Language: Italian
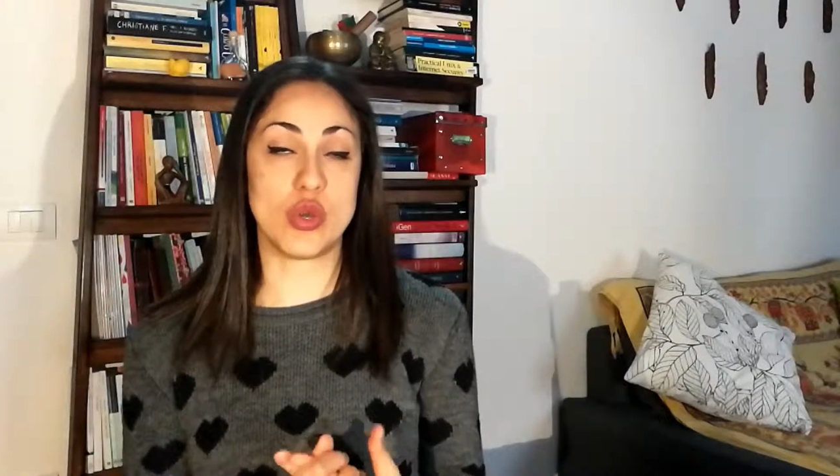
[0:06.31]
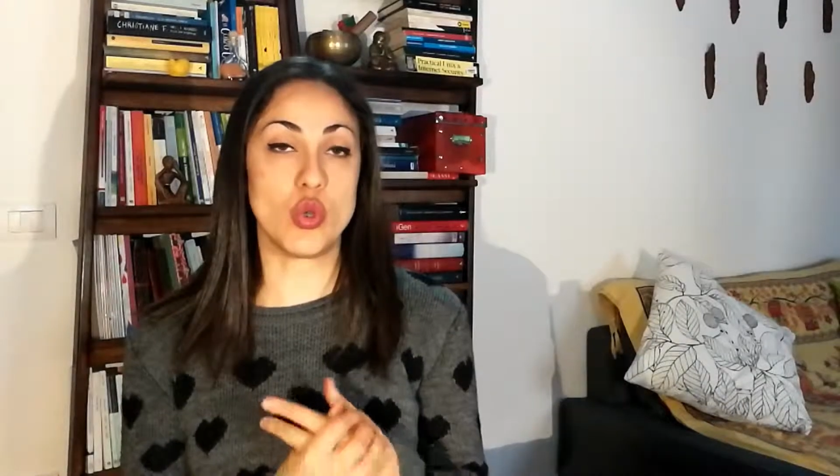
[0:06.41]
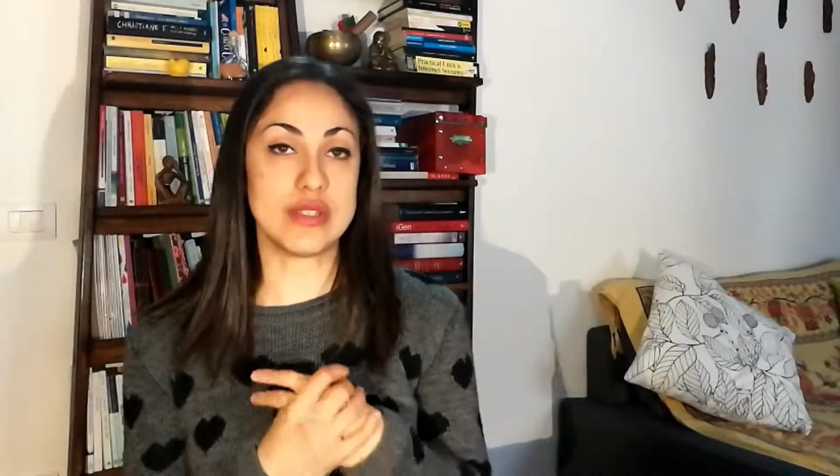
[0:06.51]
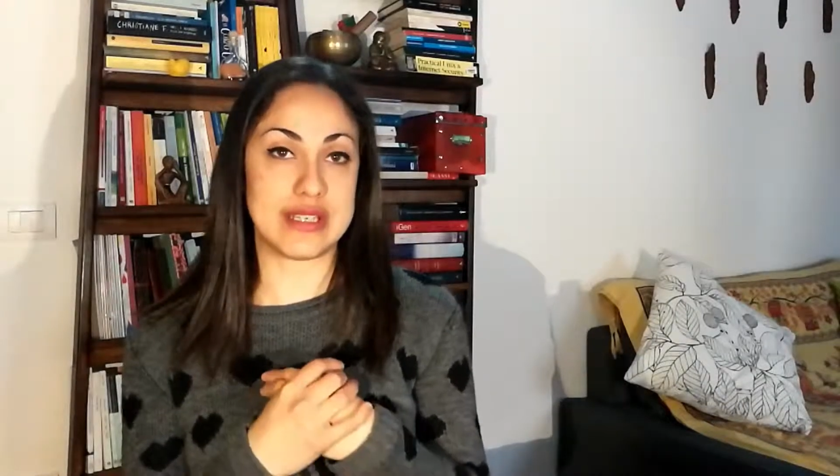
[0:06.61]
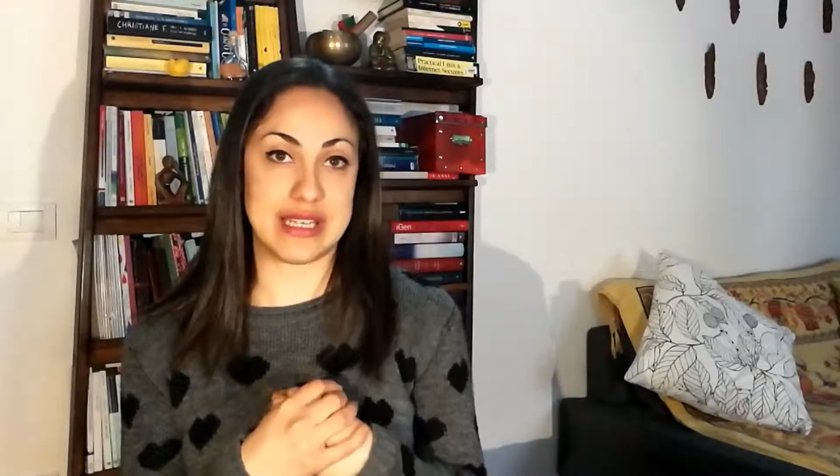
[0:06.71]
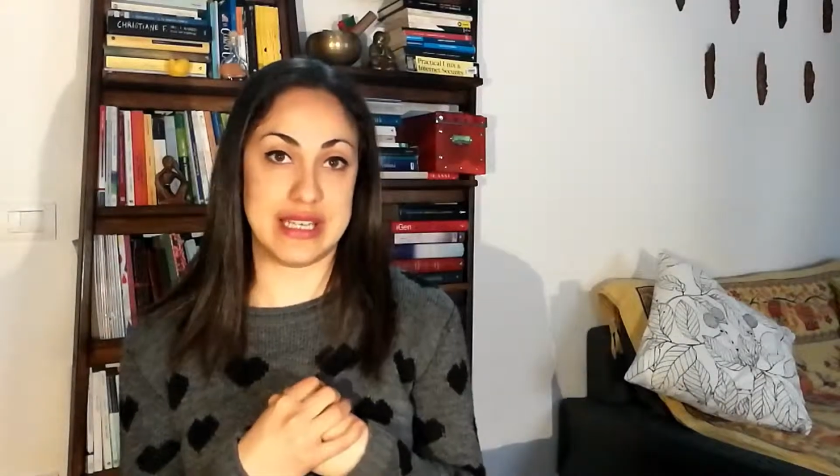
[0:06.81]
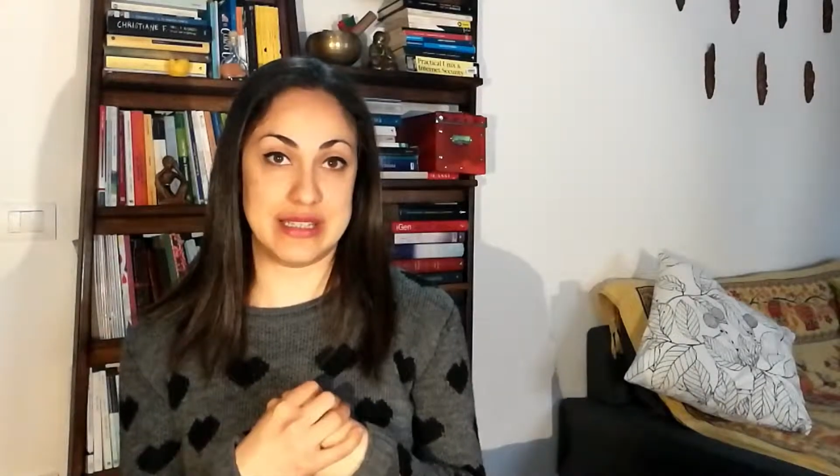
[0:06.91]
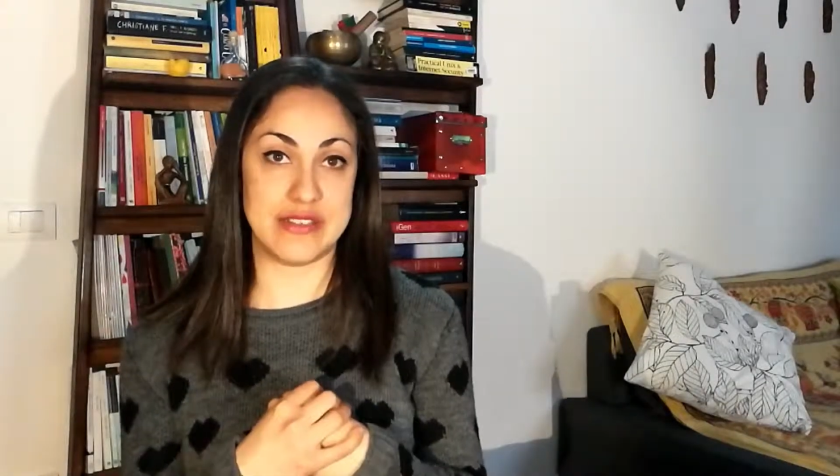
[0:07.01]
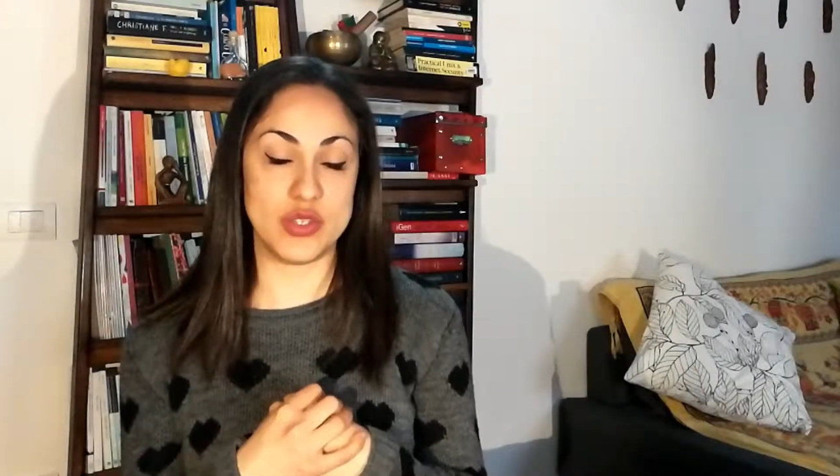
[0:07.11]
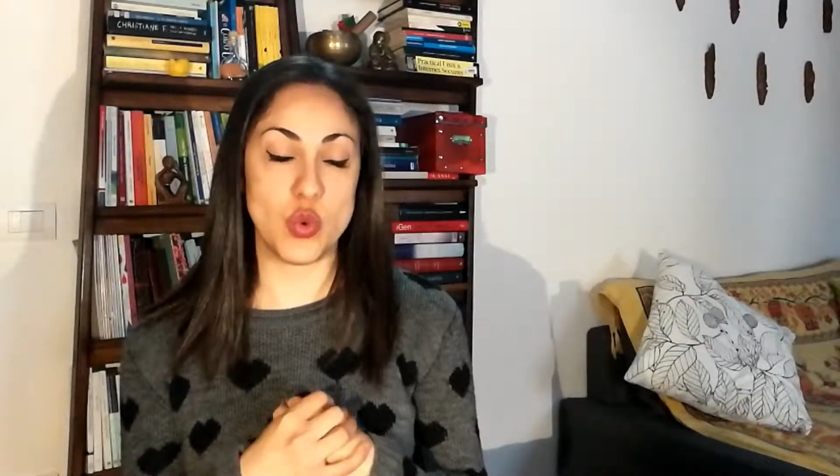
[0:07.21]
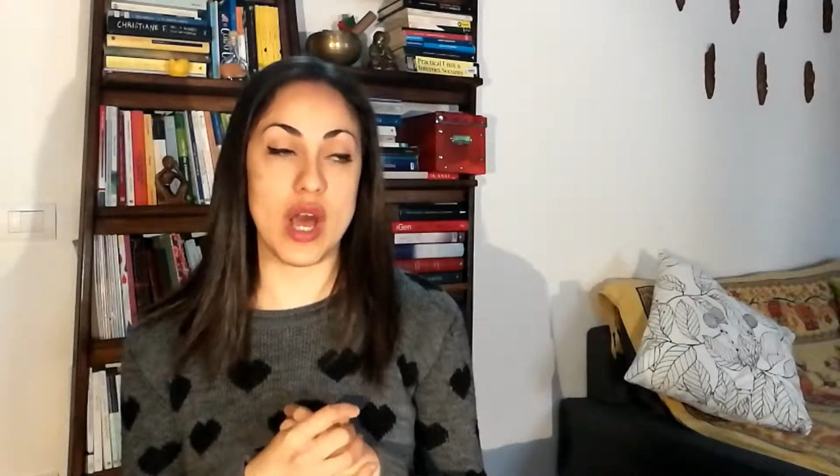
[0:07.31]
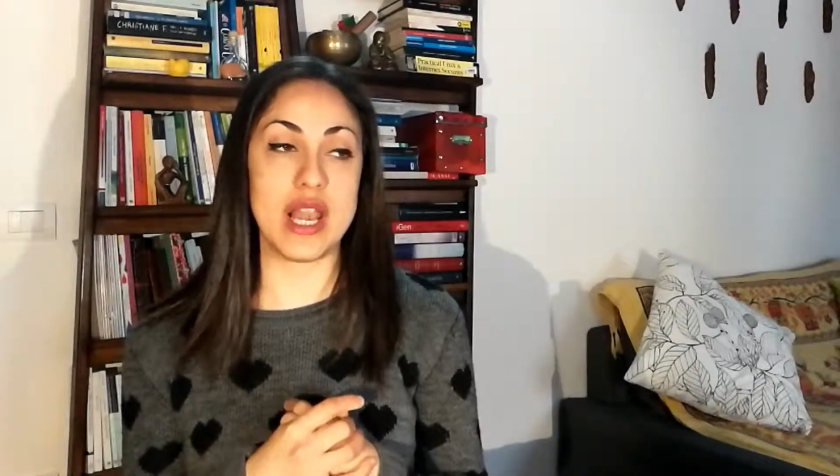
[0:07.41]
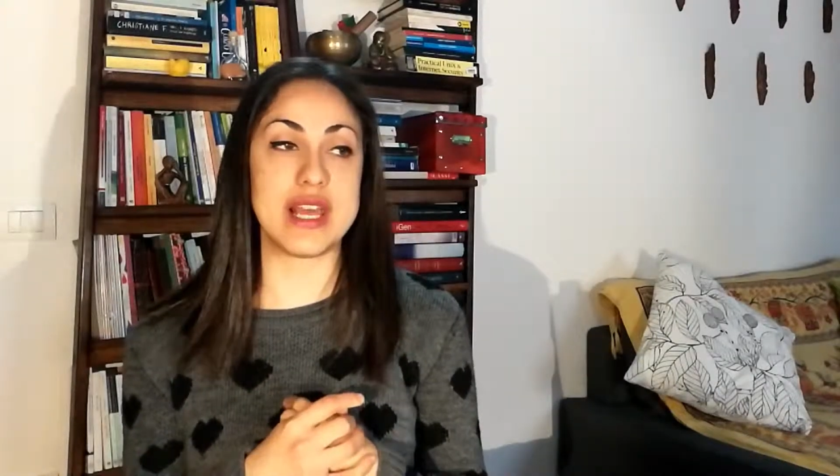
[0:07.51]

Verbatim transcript: oltre che individuale,